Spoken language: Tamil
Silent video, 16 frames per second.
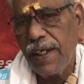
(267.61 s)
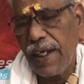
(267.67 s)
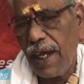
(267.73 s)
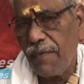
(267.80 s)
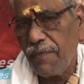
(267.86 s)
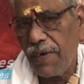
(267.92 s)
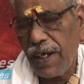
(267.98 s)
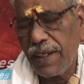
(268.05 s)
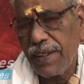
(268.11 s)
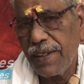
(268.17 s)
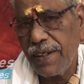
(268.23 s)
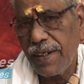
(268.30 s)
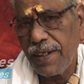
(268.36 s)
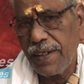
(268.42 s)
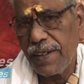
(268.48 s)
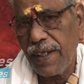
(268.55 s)
நான்
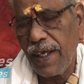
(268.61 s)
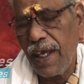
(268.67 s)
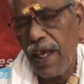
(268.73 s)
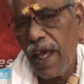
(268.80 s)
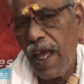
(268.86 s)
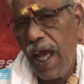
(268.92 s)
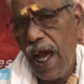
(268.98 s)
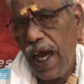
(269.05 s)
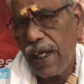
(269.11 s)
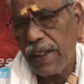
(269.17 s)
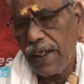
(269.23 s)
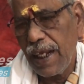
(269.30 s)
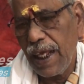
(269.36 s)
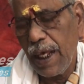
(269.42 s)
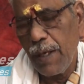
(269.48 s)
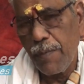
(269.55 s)
வளர்த்துட்டுருந்தேன்
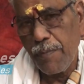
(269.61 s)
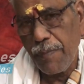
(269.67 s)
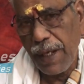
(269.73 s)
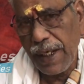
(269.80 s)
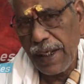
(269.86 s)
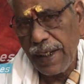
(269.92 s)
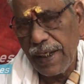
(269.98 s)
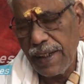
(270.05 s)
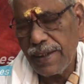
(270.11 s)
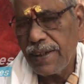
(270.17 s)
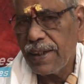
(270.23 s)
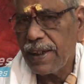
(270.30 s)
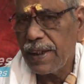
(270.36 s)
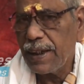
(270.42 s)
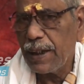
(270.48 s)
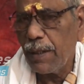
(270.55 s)
அதில் மைனஸ்
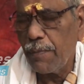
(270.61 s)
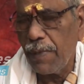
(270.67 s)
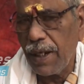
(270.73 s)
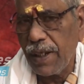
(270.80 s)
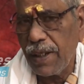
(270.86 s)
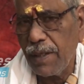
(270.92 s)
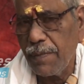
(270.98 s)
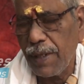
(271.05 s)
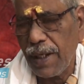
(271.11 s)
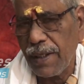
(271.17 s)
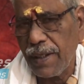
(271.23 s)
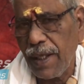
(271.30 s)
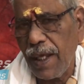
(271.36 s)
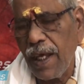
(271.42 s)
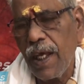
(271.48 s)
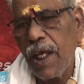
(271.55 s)
இந்த மருத
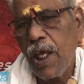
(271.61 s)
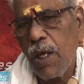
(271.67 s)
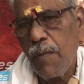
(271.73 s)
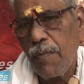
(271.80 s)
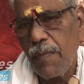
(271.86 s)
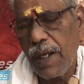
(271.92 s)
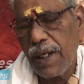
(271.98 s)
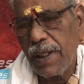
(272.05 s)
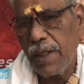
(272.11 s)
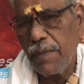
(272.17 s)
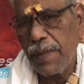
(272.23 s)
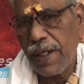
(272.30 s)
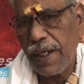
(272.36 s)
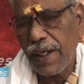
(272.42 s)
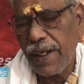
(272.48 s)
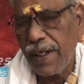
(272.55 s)
மரம் தான்
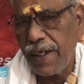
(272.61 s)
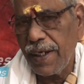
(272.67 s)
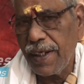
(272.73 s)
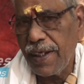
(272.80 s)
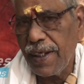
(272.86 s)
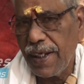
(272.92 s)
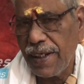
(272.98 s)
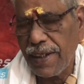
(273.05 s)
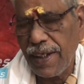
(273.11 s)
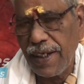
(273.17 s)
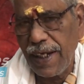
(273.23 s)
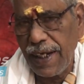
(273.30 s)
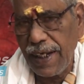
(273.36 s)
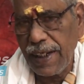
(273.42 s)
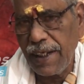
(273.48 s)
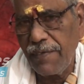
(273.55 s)
மருத கண் எனக்கு
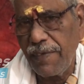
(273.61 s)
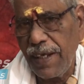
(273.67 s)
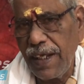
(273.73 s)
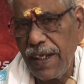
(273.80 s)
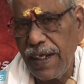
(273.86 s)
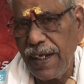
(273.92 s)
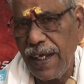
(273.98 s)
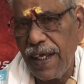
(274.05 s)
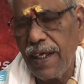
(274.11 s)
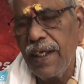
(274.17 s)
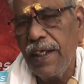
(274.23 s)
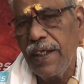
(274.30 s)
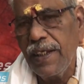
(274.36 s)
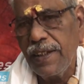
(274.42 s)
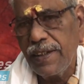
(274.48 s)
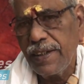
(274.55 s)
கிடைக்கவே இல்லை
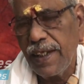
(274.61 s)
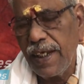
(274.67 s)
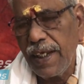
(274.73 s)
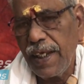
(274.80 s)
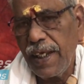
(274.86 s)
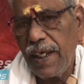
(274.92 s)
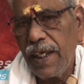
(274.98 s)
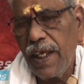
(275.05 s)
சரி